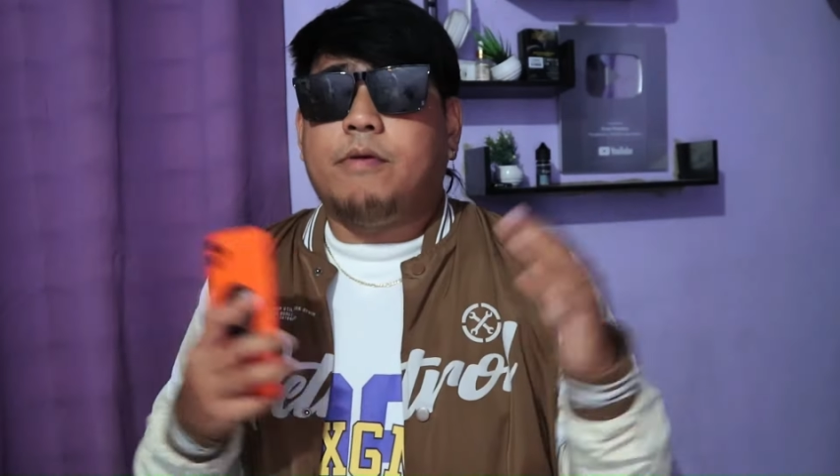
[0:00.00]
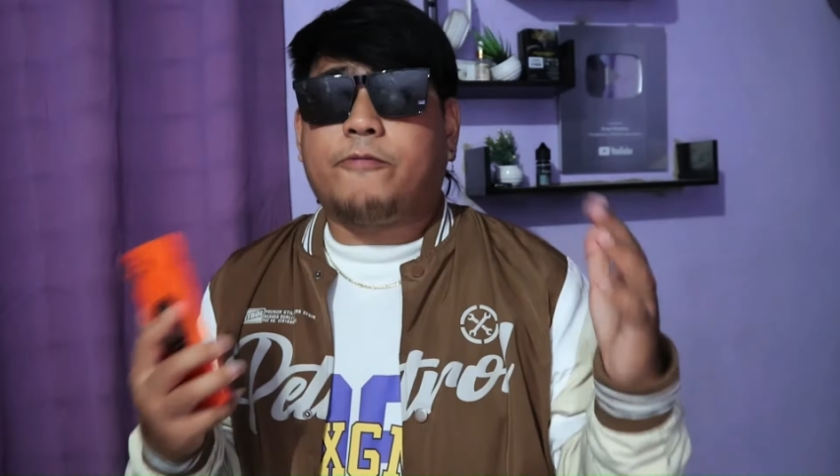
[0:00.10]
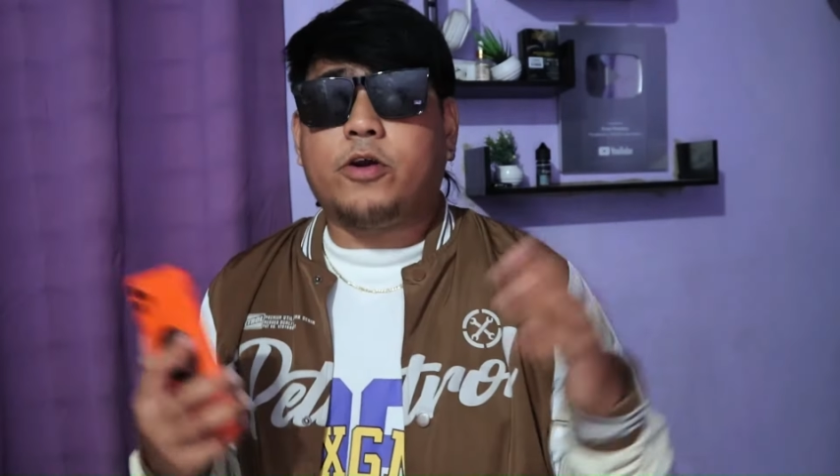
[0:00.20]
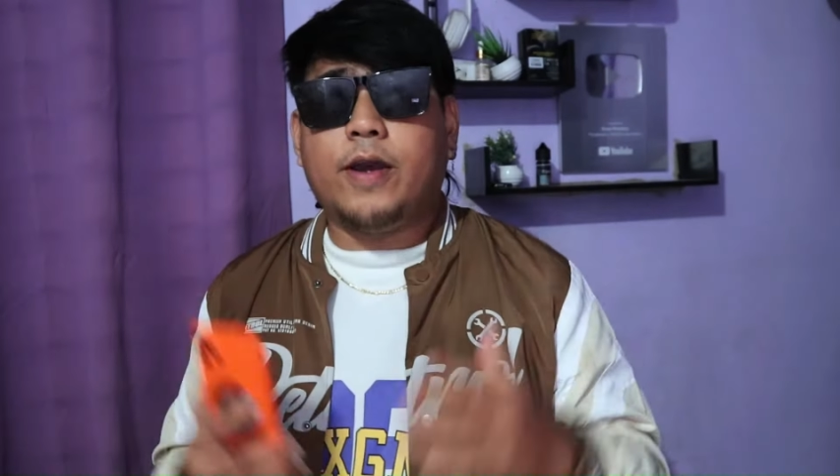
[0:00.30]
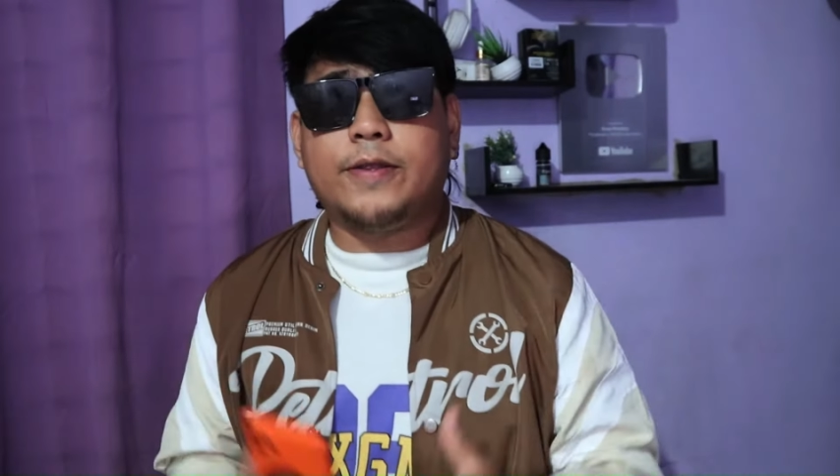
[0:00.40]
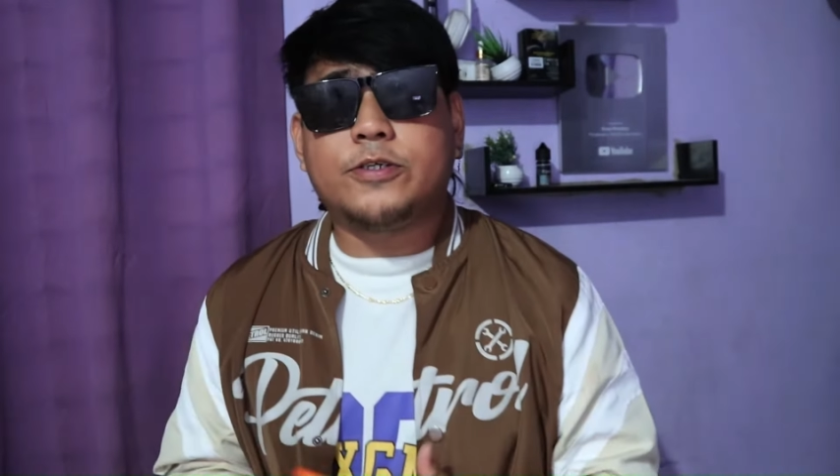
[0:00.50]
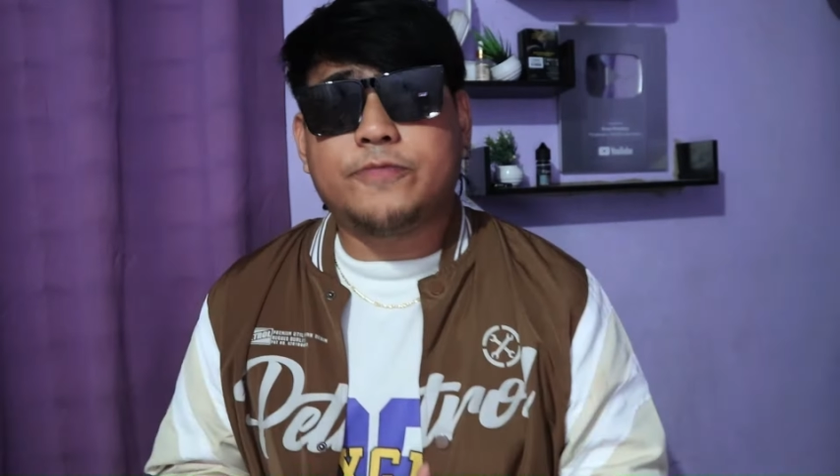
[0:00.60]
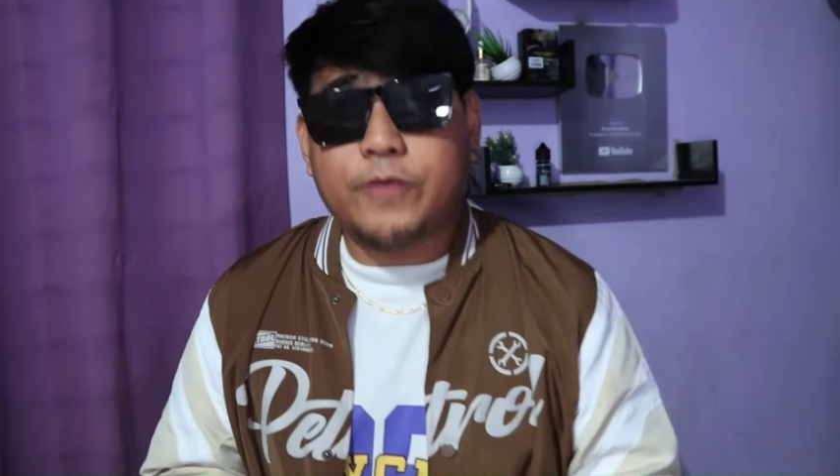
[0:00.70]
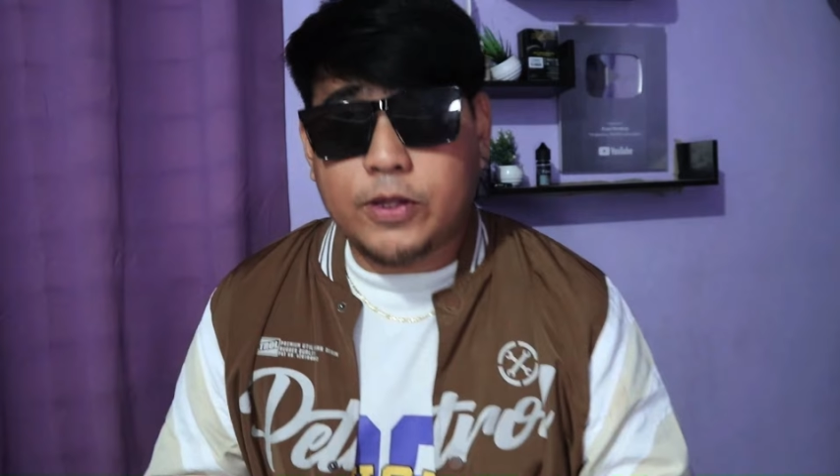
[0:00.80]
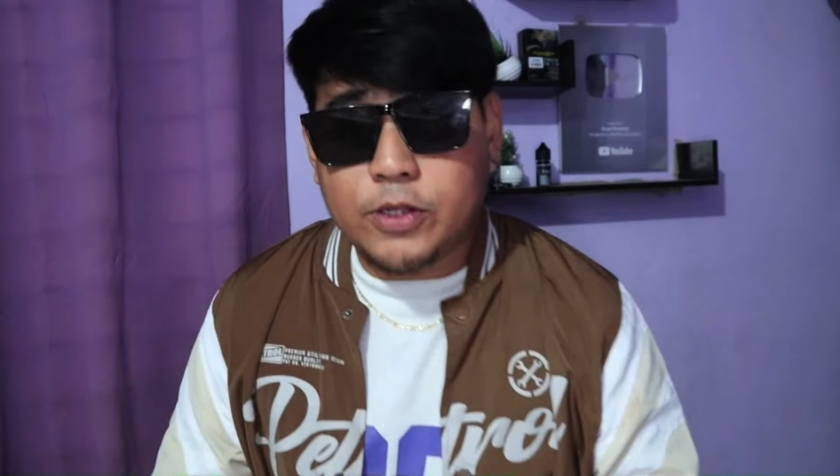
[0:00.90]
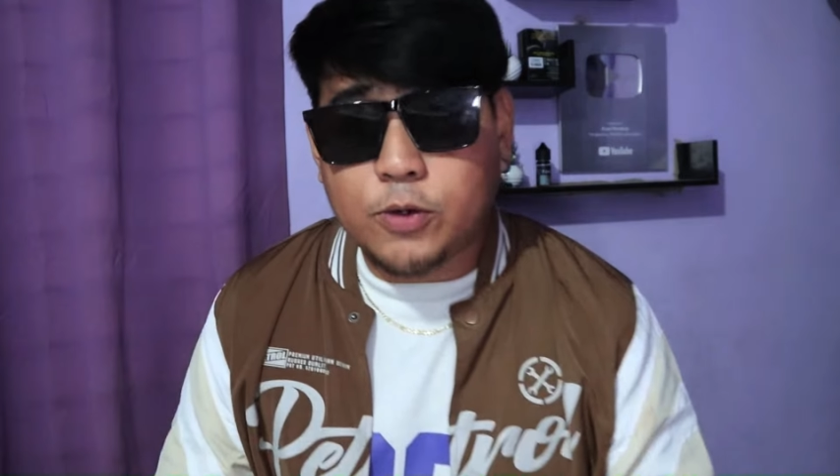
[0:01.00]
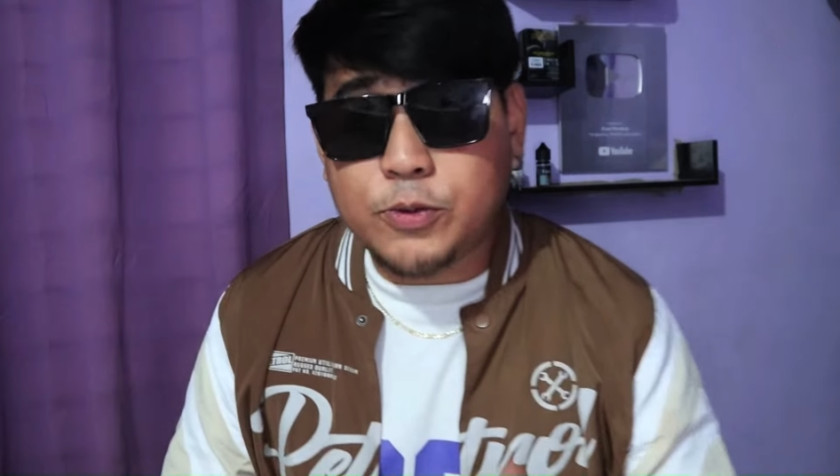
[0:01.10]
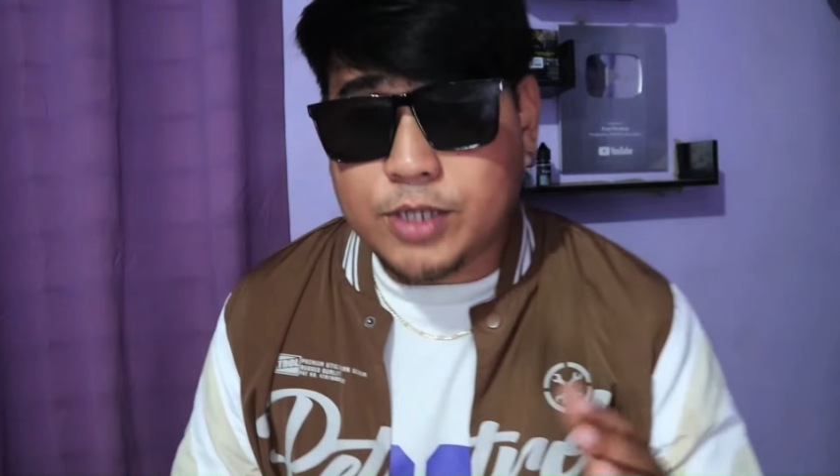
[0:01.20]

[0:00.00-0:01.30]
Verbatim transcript: Before I end this video,